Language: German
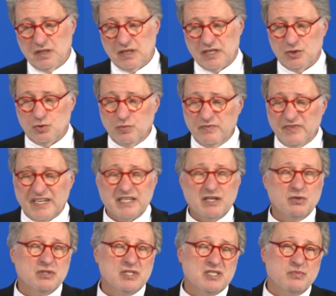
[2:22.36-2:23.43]
eine
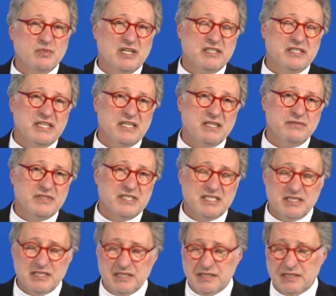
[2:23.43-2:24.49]
Umwandlung des
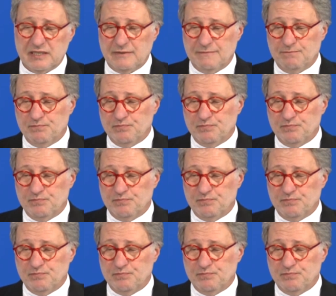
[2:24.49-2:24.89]
Militärwesens,